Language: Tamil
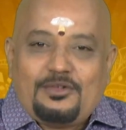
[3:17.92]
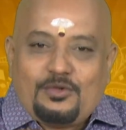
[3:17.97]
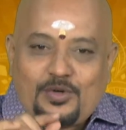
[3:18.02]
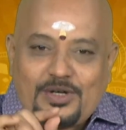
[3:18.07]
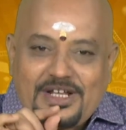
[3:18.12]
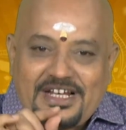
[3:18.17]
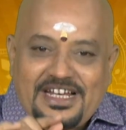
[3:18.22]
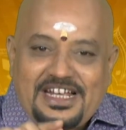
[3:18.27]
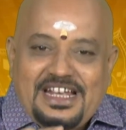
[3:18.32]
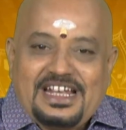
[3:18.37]

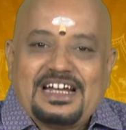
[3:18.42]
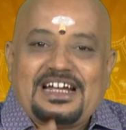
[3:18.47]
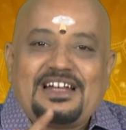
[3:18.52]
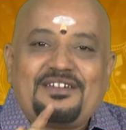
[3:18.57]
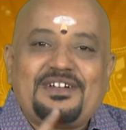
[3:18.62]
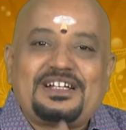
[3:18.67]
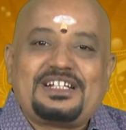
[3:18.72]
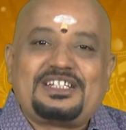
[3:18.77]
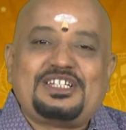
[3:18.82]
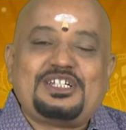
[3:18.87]
உடனே
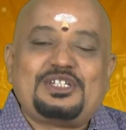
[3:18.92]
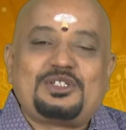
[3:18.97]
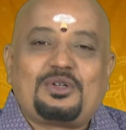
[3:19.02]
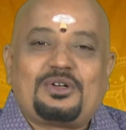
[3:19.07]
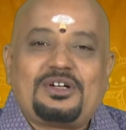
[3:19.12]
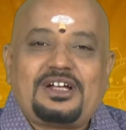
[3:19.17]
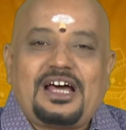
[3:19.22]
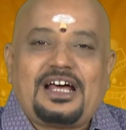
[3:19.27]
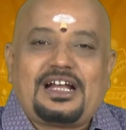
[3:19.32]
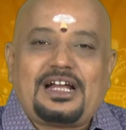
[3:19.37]
இளவரசி
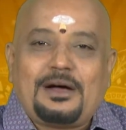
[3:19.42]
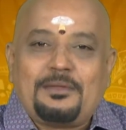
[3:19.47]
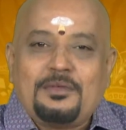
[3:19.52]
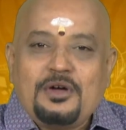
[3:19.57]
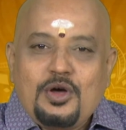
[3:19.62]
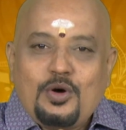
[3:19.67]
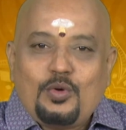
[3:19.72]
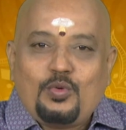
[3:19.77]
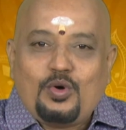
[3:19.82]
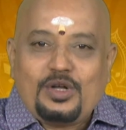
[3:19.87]
சொன்னாராம்
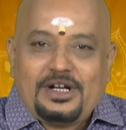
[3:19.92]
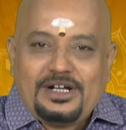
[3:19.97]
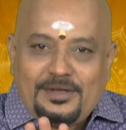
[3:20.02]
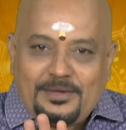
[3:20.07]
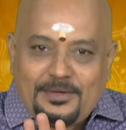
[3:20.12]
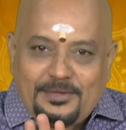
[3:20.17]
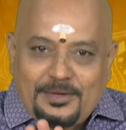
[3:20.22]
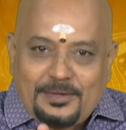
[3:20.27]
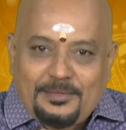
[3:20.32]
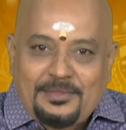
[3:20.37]
ஒரு
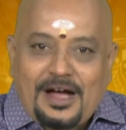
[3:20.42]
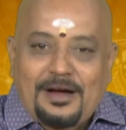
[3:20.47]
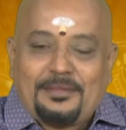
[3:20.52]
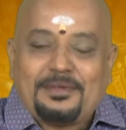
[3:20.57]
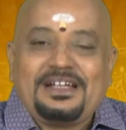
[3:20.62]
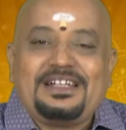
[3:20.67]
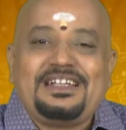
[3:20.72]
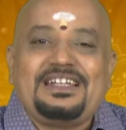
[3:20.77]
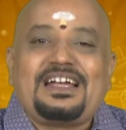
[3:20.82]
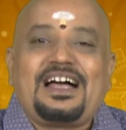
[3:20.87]
நிமிடம்
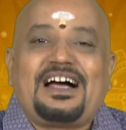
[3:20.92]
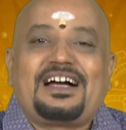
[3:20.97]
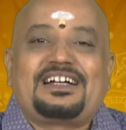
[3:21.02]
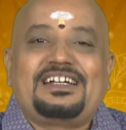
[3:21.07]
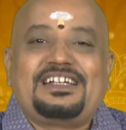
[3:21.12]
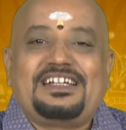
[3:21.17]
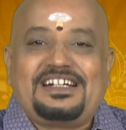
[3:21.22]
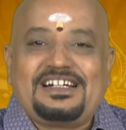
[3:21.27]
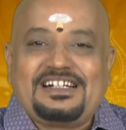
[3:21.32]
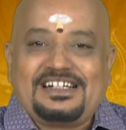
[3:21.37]
அமைதியாக
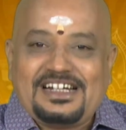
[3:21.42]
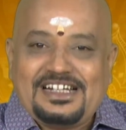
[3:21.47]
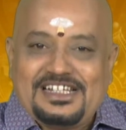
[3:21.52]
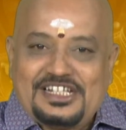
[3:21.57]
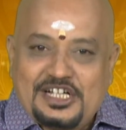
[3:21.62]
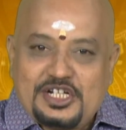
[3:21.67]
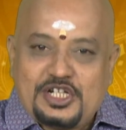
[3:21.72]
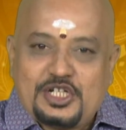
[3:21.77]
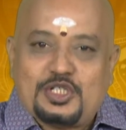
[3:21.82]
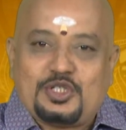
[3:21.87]
இருங்கள்
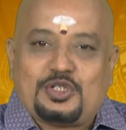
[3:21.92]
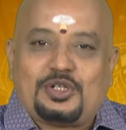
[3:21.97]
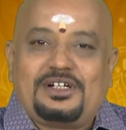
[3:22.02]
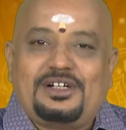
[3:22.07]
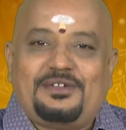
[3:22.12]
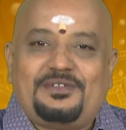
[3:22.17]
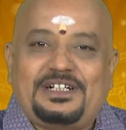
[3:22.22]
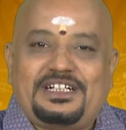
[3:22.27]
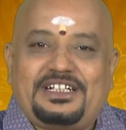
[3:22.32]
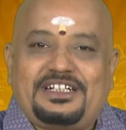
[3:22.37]
என்று
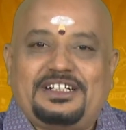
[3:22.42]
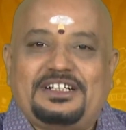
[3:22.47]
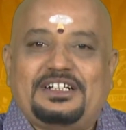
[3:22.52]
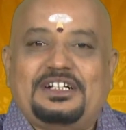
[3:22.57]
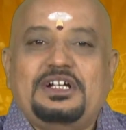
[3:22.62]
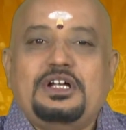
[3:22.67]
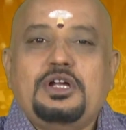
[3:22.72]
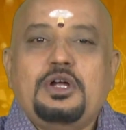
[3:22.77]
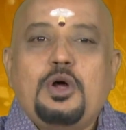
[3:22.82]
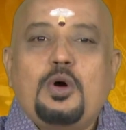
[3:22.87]
சொல்லிவிட்டு
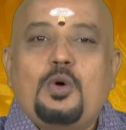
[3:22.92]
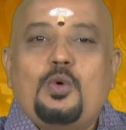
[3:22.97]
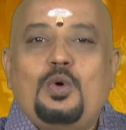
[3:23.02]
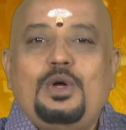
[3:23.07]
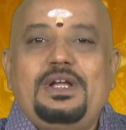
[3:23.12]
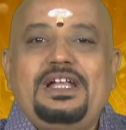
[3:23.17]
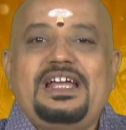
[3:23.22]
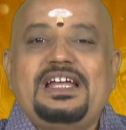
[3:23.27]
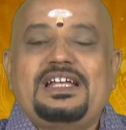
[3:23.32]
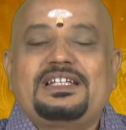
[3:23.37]

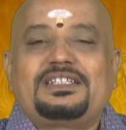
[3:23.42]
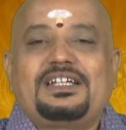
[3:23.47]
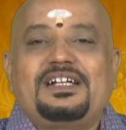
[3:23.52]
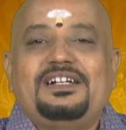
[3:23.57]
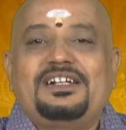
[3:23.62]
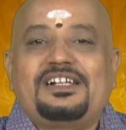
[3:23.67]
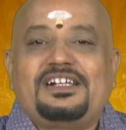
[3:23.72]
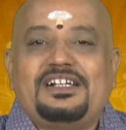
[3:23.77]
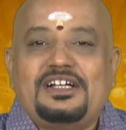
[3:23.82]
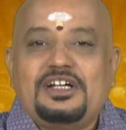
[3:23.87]
உள்ளே
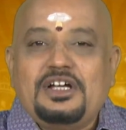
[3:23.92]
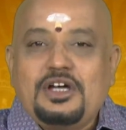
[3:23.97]
சென்று